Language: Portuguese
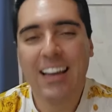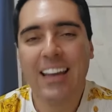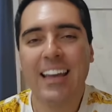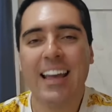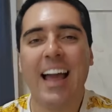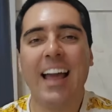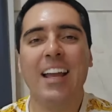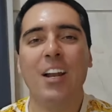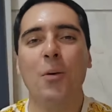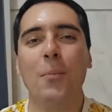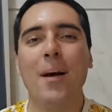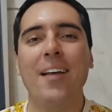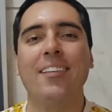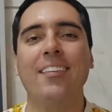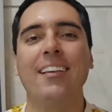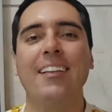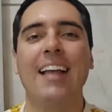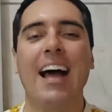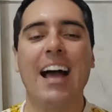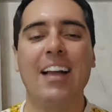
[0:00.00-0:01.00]
E aí, numa
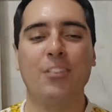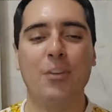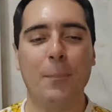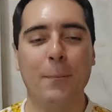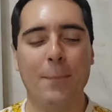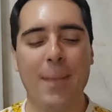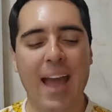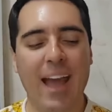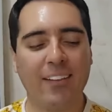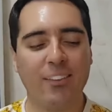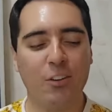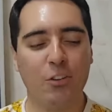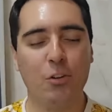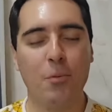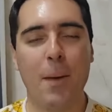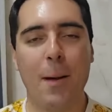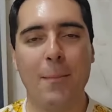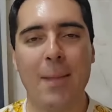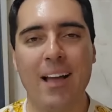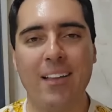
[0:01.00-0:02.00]
cidade perto de
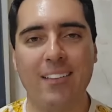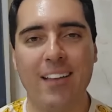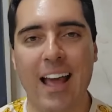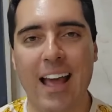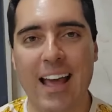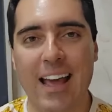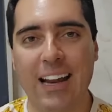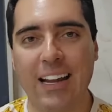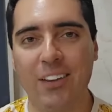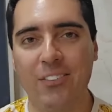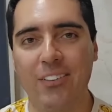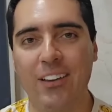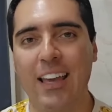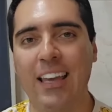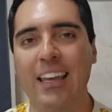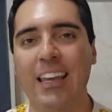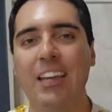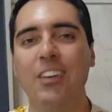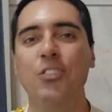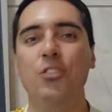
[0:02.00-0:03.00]
uma base aérea que fica
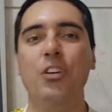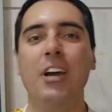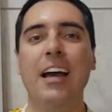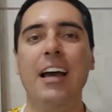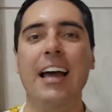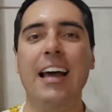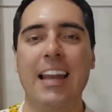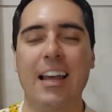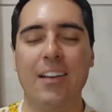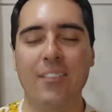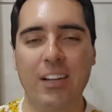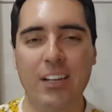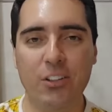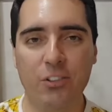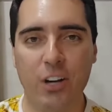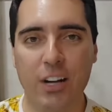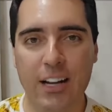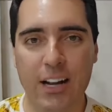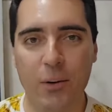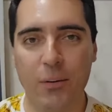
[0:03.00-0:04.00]
em Indiana,
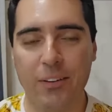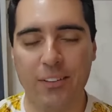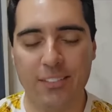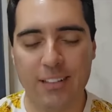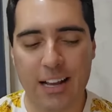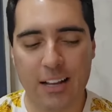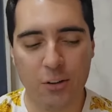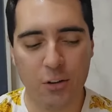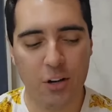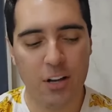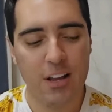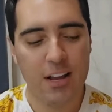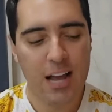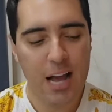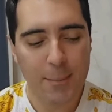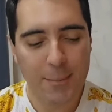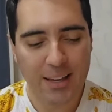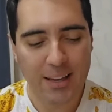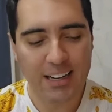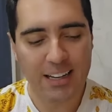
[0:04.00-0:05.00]
Indiana é um estado
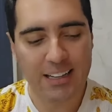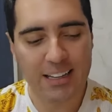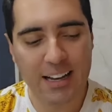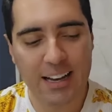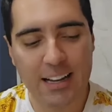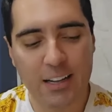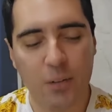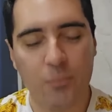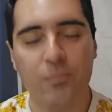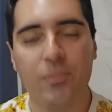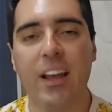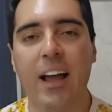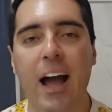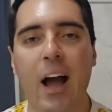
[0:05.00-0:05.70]
americano,